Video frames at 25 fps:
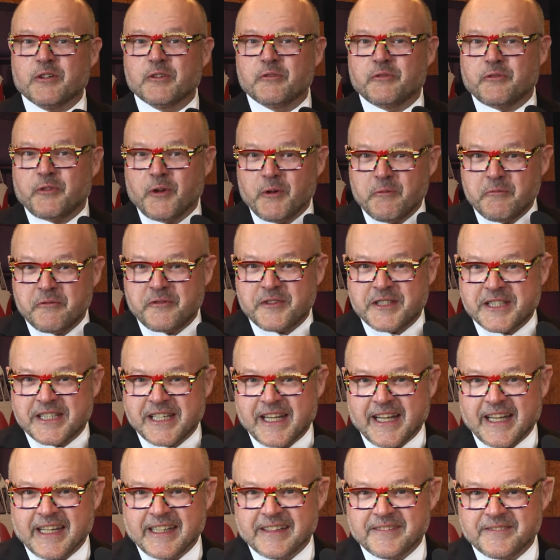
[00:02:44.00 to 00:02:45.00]
und
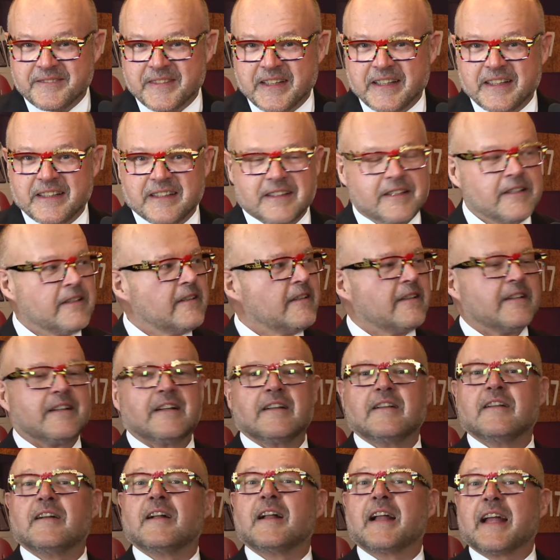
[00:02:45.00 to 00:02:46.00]
15? 30.
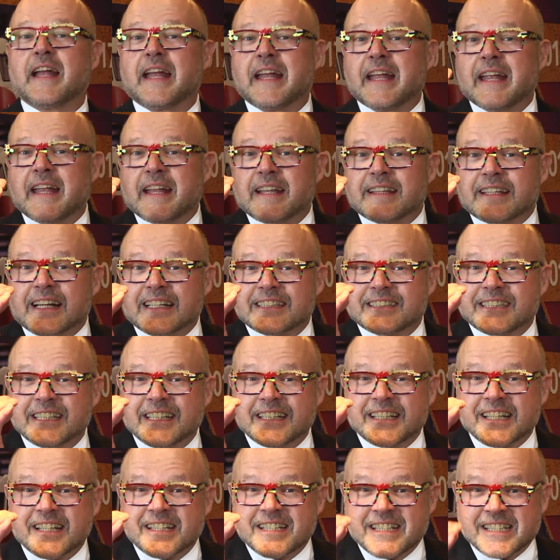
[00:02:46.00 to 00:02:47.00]
Das
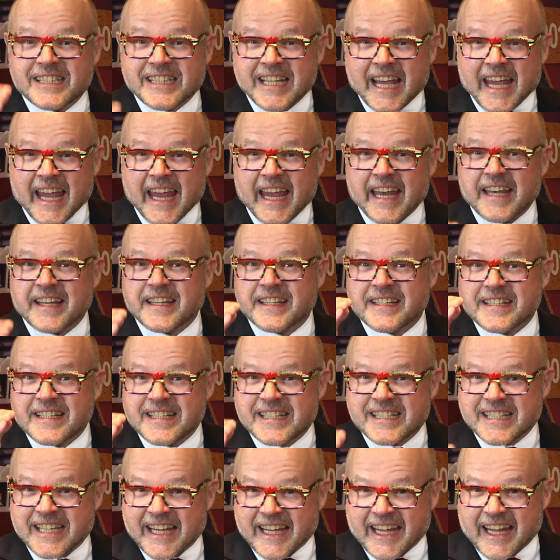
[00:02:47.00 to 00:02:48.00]
sind 10
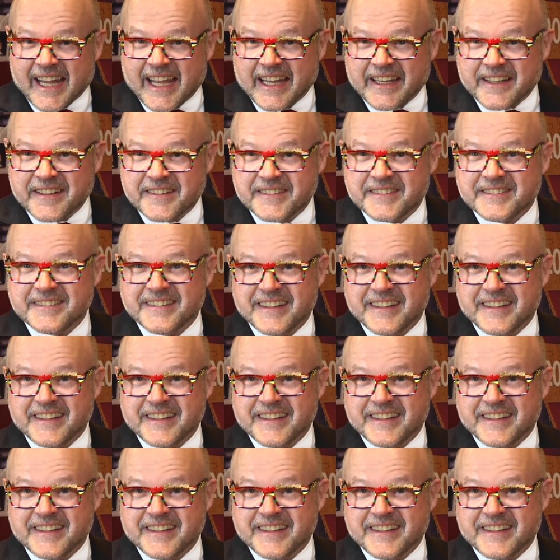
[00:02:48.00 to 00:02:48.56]
Zehen.